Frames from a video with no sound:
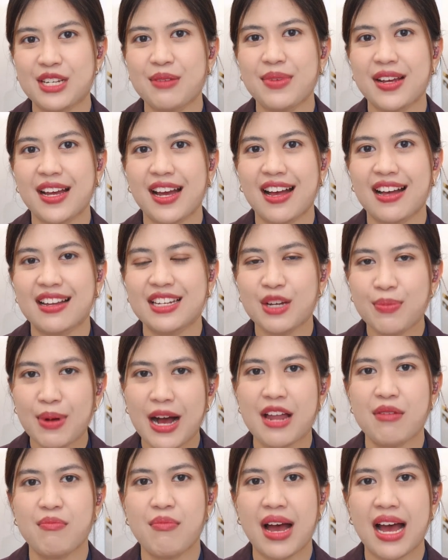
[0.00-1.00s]
ใช่ไหมคะ ที่
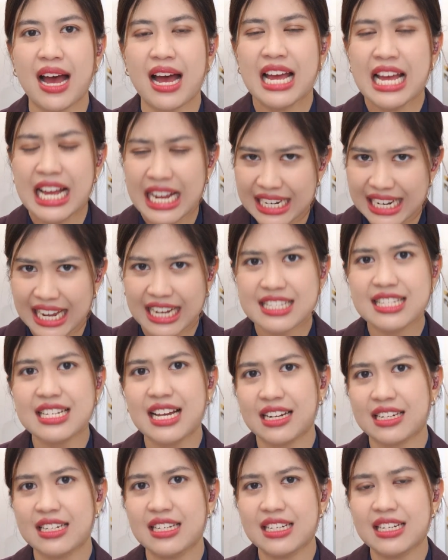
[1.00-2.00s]
ผ่านมาหลัง
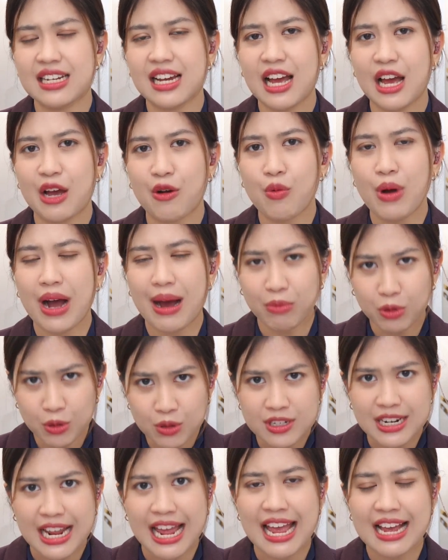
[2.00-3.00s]
จากนี้ค่ะความรุ
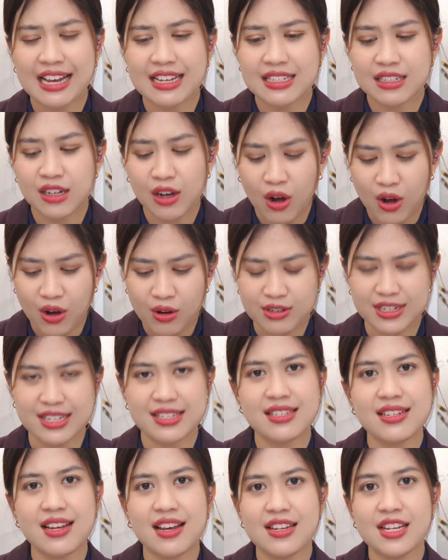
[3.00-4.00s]
นแรงของรั
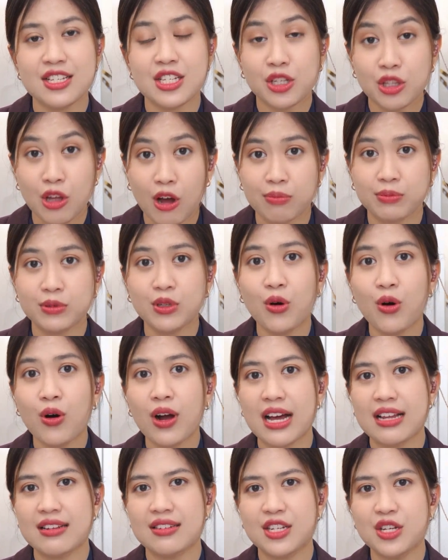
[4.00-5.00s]
สเซียที่จะตอบโต้
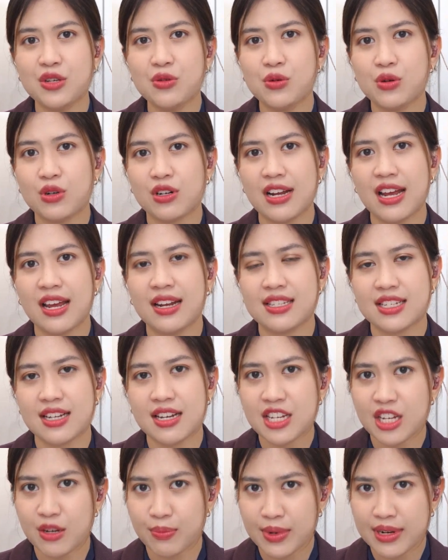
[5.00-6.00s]
กันที่ยูเครนใช้
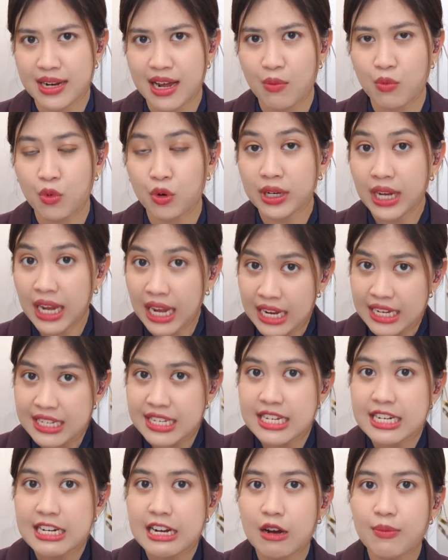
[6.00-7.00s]
ขีปนาวุธ
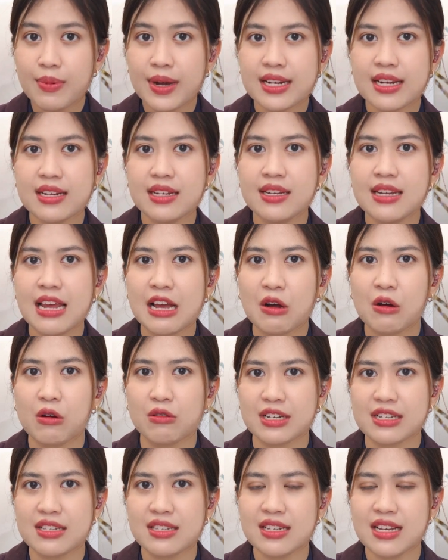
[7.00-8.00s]
ยิงเข้าไปในดินแดนขอ
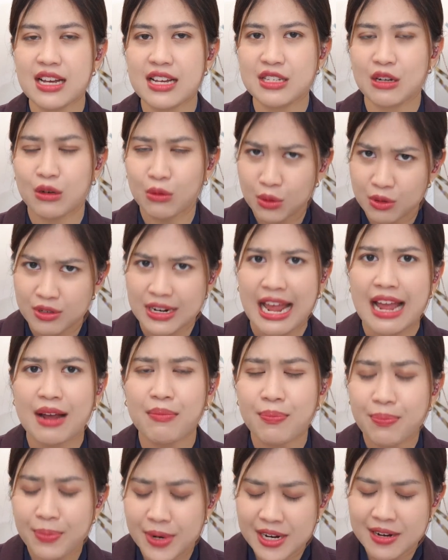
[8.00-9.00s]
งรัสเซียจะรุนแรง
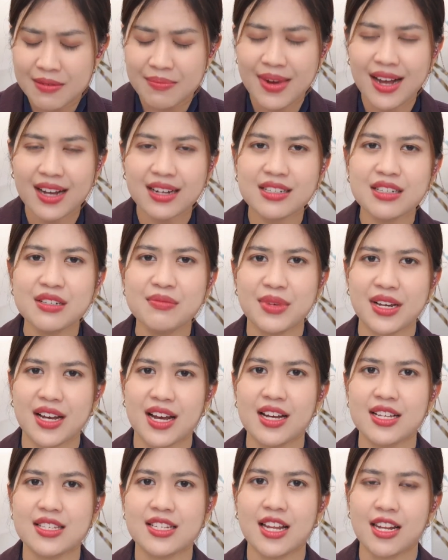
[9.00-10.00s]
เพิ่มมากขึ้นไหม
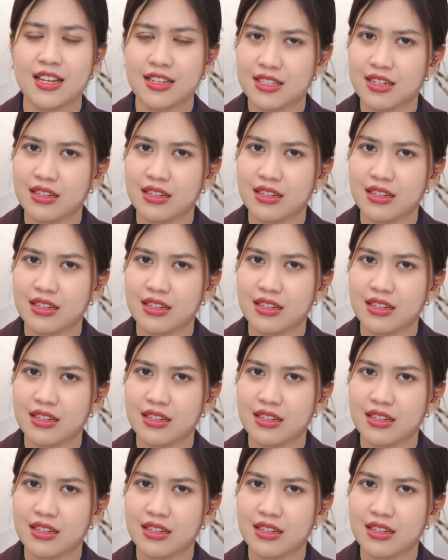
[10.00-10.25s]
คะอาจารย์หลัง